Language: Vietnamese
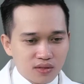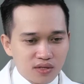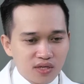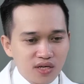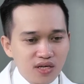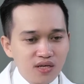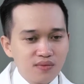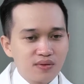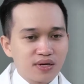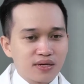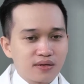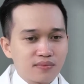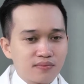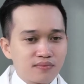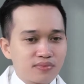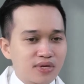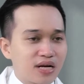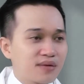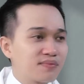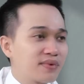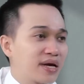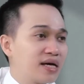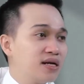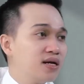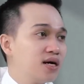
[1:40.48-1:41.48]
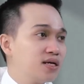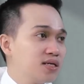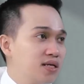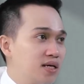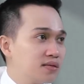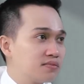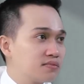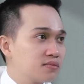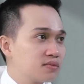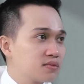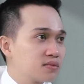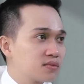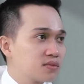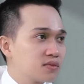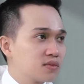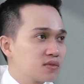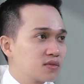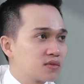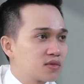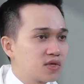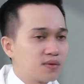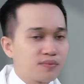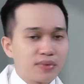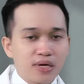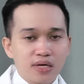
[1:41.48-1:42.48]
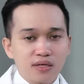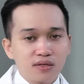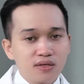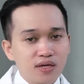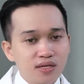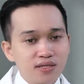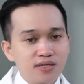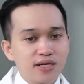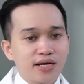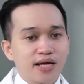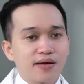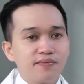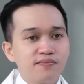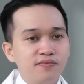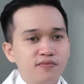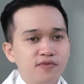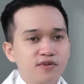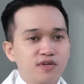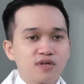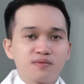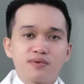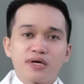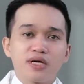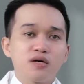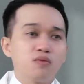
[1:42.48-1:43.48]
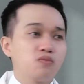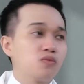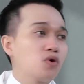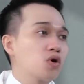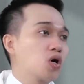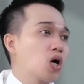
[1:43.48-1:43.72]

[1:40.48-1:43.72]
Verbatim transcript: khi mà các bé lớn lên các bé đến khám thì các bé không có